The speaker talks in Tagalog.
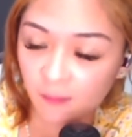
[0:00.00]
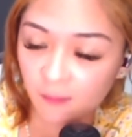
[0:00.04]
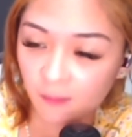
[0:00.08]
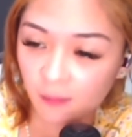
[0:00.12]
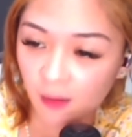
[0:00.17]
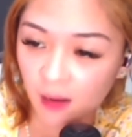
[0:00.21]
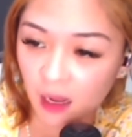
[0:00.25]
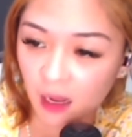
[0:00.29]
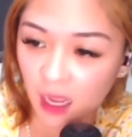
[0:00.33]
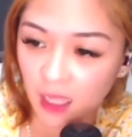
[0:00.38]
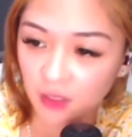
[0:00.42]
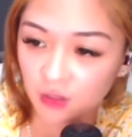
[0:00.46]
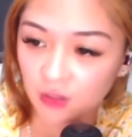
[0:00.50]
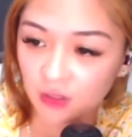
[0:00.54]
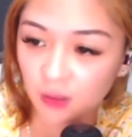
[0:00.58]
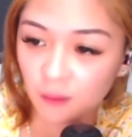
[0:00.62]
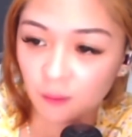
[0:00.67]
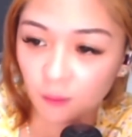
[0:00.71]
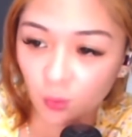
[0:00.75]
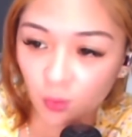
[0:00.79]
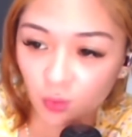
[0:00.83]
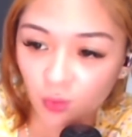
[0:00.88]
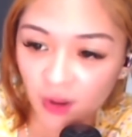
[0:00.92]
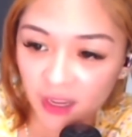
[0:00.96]
ano ng
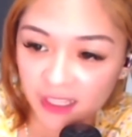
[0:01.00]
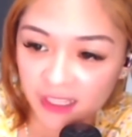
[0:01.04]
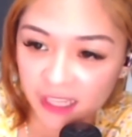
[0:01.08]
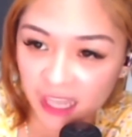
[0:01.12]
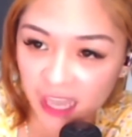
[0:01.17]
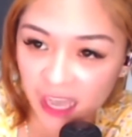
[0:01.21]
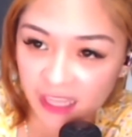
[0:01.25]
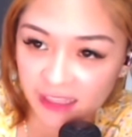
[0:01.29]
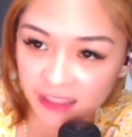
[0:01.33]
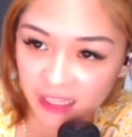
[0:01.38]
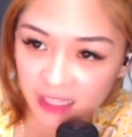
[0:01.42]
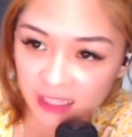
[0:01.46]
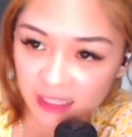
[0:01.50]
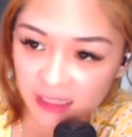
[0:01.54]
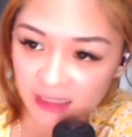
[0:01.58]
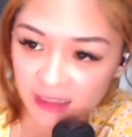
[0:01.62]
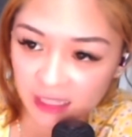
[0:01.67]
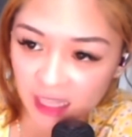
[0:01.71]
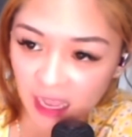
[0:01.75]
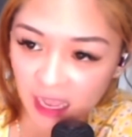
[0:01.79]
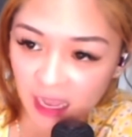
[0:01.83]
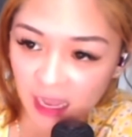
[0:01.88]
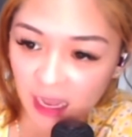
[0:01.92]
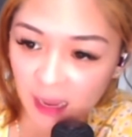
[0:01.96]
buhay natin
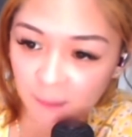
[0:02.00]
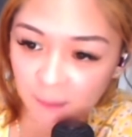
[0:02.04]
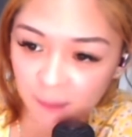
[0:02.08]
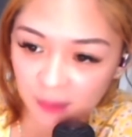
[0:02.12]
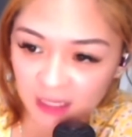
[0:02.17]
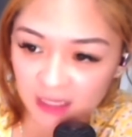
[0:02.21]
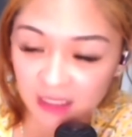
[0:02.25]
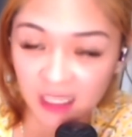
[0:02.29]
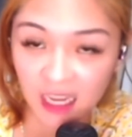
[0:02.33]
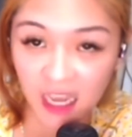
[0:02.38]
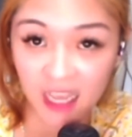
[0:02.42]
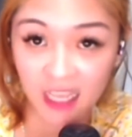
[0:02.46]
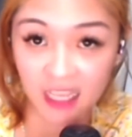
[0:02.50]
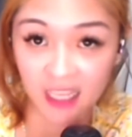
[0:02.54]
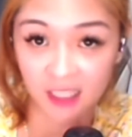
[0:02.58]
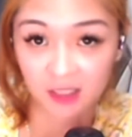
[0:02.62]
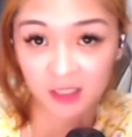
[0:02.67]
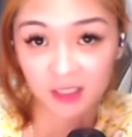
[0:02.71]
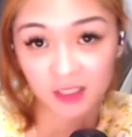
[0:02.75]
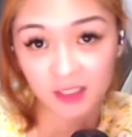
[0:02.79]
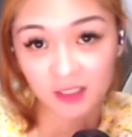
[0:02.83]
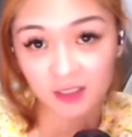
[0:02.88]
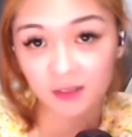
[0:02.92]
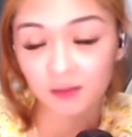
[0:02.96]
na kapankay. No?
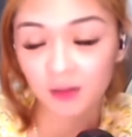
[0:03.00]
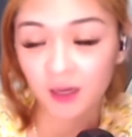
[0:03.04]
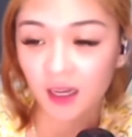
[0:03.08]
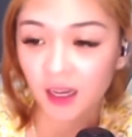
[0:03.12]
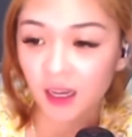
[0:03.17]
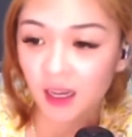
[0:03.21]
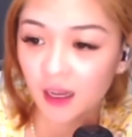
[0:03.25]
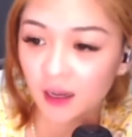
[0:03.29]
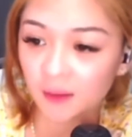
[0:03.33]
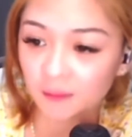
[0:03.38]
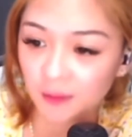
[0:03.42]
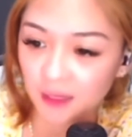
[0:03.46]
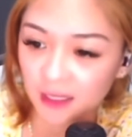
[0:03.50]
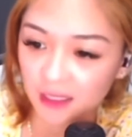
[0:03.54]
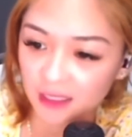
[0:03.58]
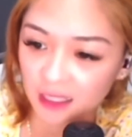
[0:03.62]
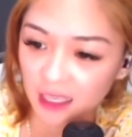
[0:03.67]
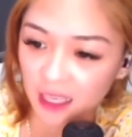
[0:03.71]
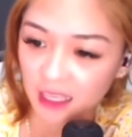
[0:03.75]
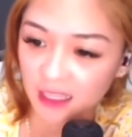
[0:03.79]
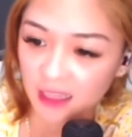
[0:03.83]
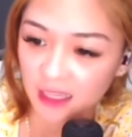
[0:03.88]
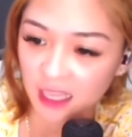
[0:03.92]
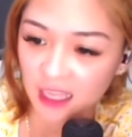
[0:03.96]
Mga pankay
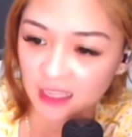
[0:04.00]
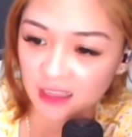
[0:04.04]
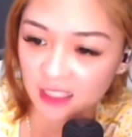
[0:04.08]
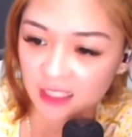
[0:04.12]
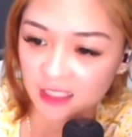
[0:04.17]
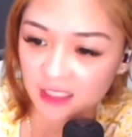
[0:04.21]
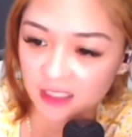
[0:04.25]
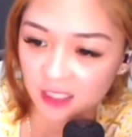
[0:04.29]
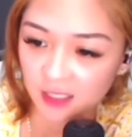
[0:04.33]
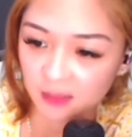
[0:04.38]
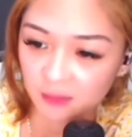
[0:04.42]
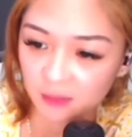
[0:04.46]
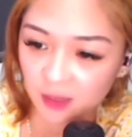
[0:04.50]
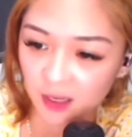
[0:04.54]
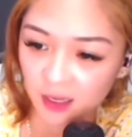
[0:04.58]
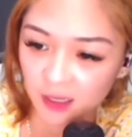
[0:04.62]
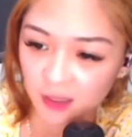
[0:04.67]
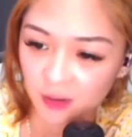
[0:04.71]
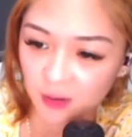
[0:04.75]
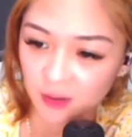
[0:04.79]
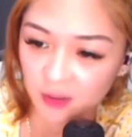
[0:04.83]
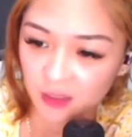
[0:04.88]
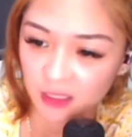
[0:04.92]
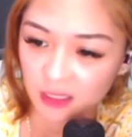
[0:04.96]
natin dyan, mga
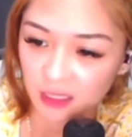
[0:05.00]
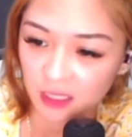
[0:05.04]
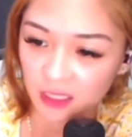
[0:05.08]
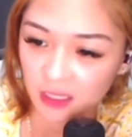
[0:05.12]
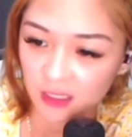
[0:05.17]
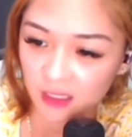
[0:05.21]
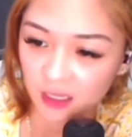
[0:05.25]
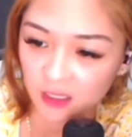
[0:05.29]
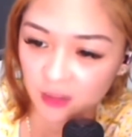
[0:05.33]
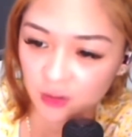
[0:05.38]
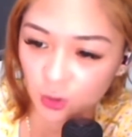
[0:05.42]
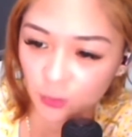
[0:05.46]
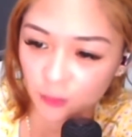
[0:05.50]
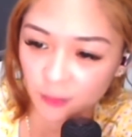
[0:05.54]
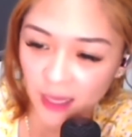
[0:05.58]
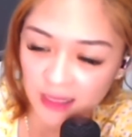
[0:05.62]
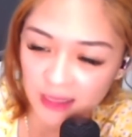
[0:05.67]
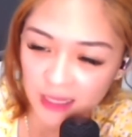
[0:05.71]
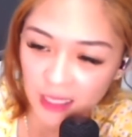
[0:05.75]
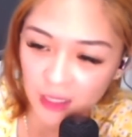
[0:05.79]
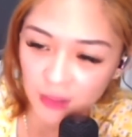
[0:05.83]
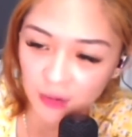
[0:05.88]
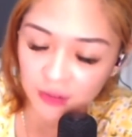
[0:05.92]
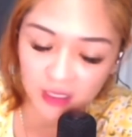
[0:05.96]
lodi talagang
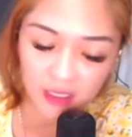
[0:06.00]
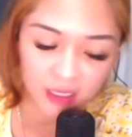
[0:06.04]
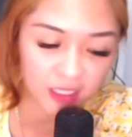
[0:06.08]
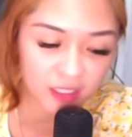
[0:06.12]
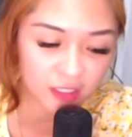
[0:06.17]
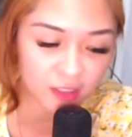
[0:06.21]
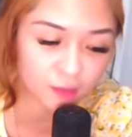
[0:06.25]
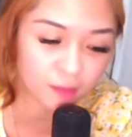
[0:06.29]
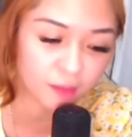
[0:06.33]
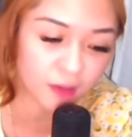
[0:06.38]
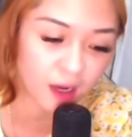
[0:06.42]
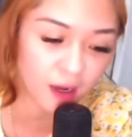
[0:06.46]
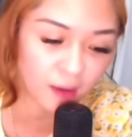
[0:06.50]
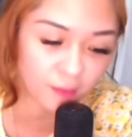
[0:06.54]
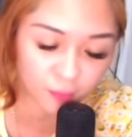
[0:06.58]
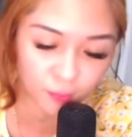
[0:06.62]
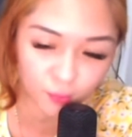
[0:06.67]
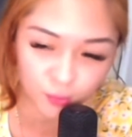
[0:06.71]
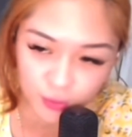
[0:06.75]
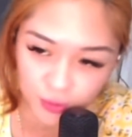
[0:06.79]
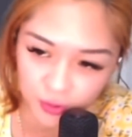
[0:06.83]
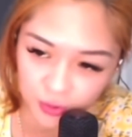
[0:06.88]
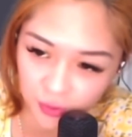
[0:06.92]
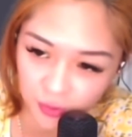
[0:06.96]
tumatalo ng inyong mga
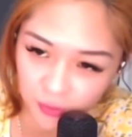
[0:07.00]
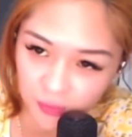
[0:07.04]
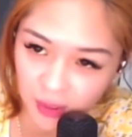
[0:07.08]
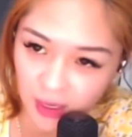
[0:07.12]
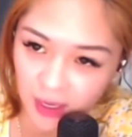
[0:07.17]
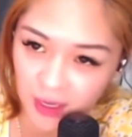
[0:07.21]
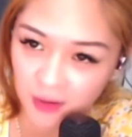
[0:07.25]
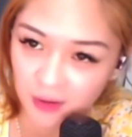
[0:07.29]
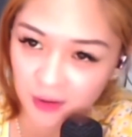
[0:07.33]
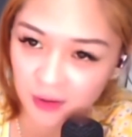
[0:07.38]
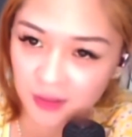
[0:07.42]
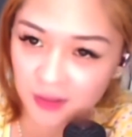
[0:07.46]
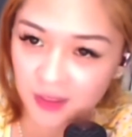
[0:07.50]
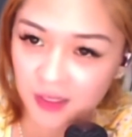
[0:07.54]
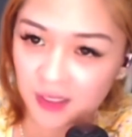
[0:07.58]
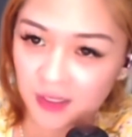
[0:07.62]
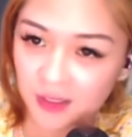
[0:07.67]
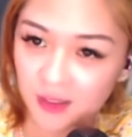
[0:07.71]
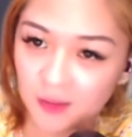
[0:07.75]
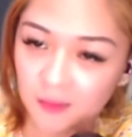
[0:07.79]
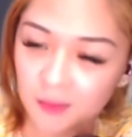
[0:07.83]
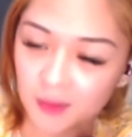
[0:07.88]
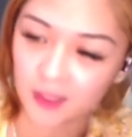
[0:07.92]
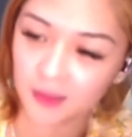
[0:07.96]
puso, mga lodi. No?
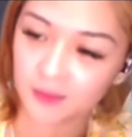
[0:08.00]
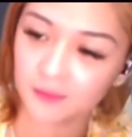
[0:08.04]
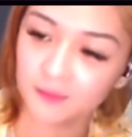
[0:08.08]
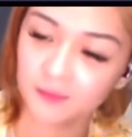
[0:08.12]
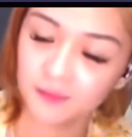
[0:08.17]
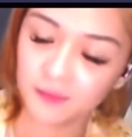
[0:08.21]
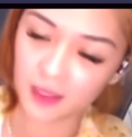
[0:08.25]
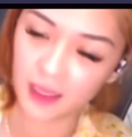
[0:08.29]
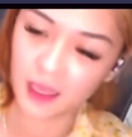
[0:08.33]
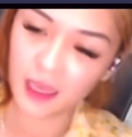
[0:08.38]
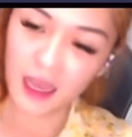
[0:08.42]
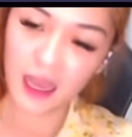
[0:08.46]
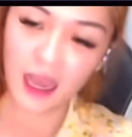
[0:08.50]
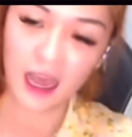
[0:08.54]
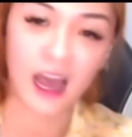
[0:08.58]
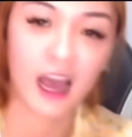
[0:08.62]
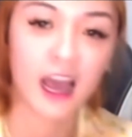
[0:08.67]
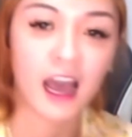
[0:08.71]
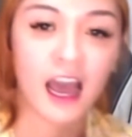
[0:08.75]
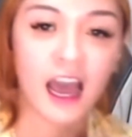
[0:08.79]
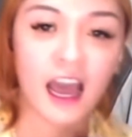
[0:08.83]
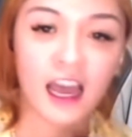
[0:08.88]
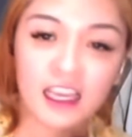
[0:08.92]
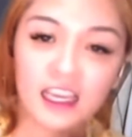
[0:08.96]
Mga, ang
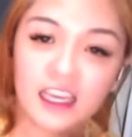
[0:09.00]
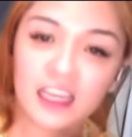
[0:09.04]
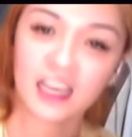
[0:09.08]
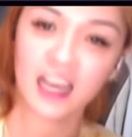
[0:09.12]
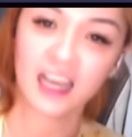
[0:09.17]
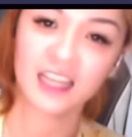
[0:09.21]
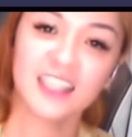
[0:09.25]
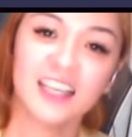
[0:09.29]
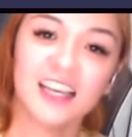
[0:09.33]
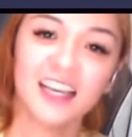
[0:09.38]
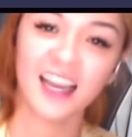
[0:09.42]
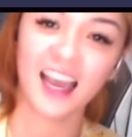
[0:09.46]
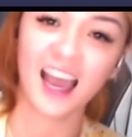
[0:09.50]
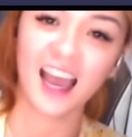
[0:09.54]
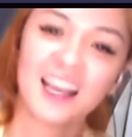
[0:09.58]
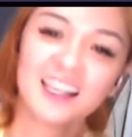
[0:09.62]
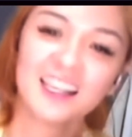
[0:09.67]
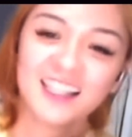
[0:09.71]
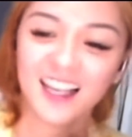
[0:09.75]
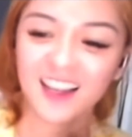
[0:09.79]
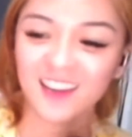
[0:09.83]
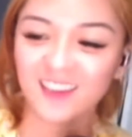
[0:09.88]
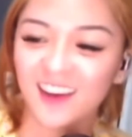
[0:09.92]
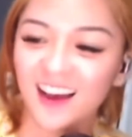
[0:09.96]
aking kasing-kasing
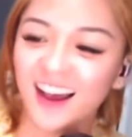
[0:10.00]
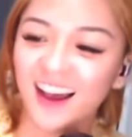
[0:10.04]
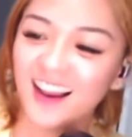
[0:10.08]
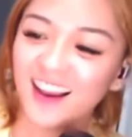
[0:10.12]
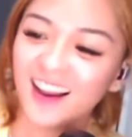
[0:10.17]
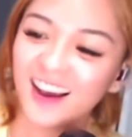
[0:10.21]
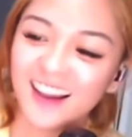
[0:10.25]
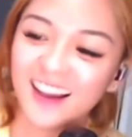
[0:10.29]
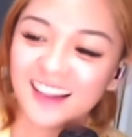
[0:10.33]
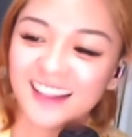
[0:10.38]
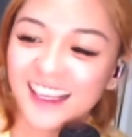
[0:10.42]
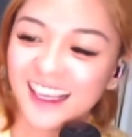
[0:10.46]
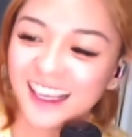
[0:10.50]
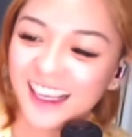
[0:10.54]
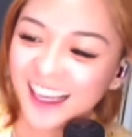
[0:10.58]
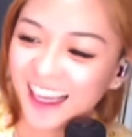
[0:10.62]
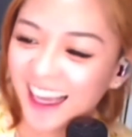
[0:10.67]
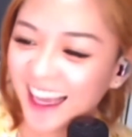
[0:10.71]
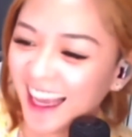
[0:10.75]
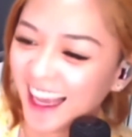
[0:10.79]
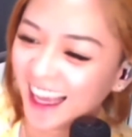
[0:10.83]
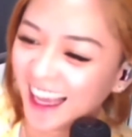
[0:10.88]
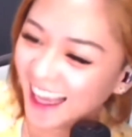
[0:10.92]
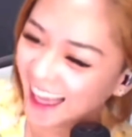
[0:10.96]
mga lodi.
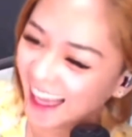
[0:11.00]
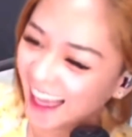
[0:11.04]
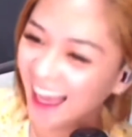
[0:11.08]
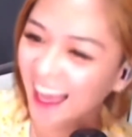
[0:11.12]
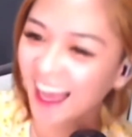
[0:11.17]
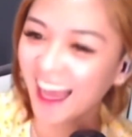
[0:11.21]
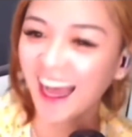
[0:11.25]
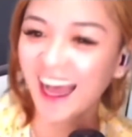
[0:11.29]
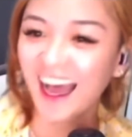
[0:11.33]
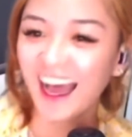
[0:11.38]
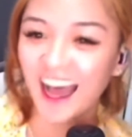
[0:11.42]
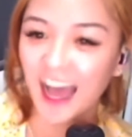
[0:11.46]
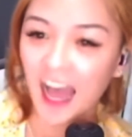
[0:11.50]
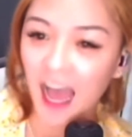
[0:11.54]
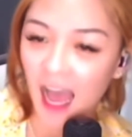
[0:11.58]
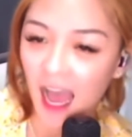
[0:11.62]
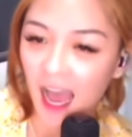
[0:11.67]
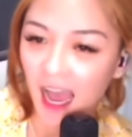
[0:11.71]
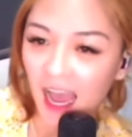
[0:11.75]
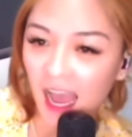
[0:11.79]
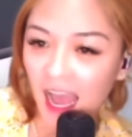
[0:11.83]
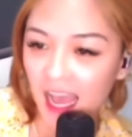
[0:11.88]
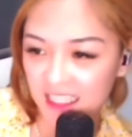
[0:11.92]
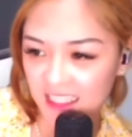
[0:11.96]
ang
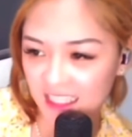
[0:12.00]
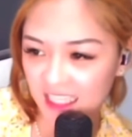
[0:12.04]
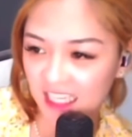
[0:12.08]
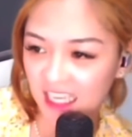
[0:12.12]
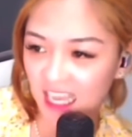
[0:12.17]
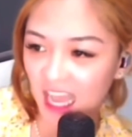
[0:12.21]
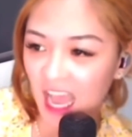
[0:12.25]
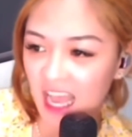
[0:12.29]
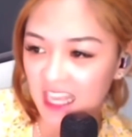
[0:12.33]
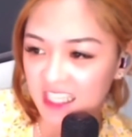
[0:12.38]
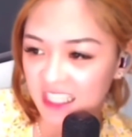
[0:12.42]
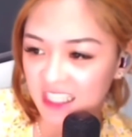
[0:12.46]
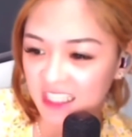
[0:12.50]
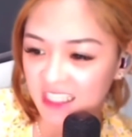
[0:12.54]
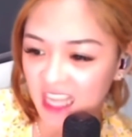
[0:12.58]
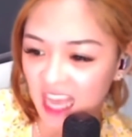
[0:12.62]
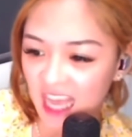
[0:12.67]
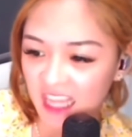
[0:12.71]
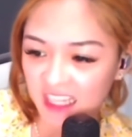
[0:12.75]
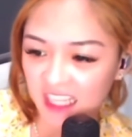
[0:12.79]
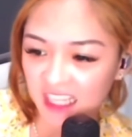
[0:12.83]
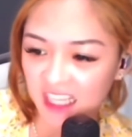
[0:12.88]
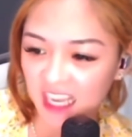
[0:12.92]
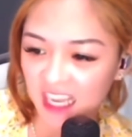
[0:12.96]
kasing-kasing natin
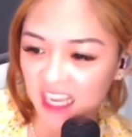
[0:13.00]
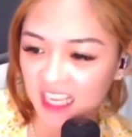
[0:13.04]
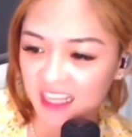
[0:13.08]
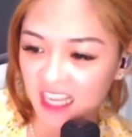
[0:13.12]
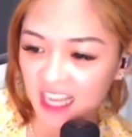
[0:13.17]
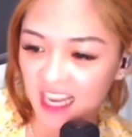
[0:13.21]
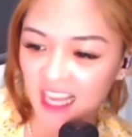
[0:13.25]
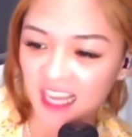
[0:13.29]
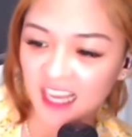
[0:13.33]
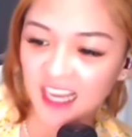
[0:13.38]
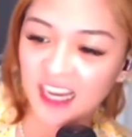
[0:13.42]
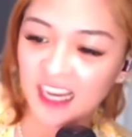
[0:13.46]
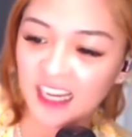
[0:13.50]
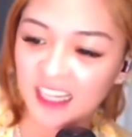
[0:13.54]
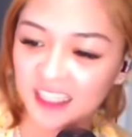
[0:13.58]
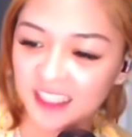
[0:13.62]
ay talagang